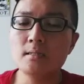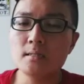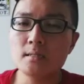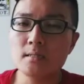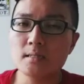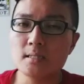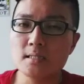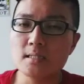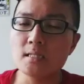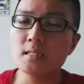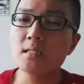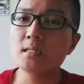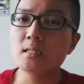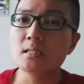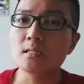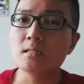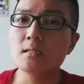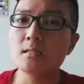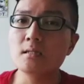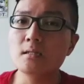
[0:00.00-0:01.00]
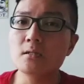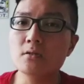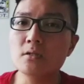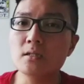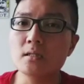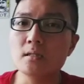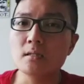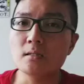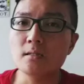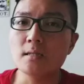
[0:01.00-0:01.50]
即使就
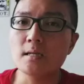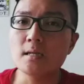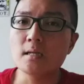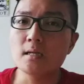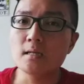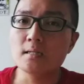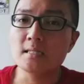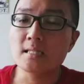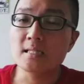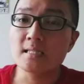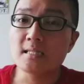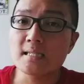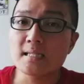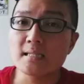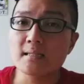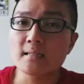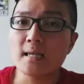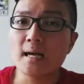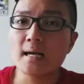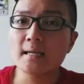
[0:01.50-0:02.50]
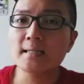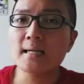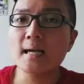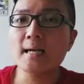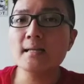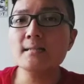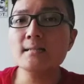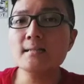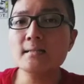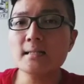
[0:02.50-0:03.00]
是那个金星，它
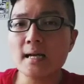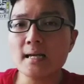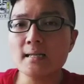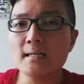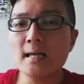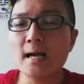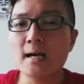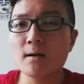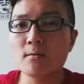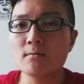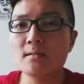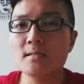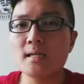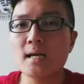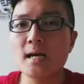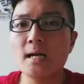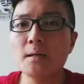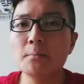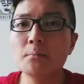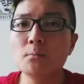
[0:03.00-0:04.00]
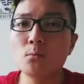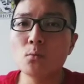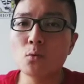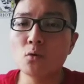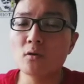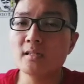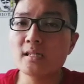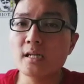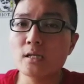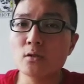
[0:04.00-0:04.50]
刚刚好在
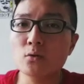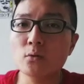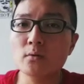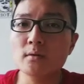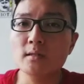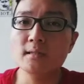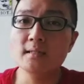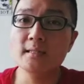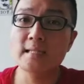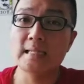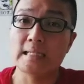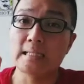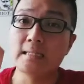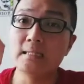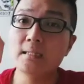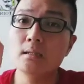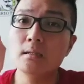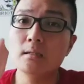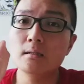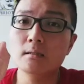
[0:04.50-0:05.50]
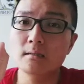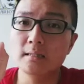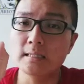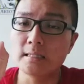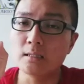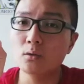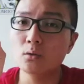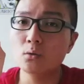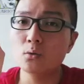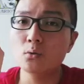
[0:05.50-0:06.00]
摩羯座的零
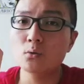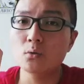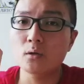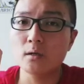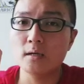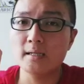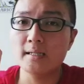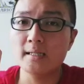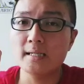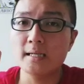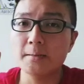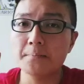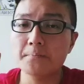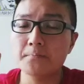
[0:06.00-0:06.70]
零度而已。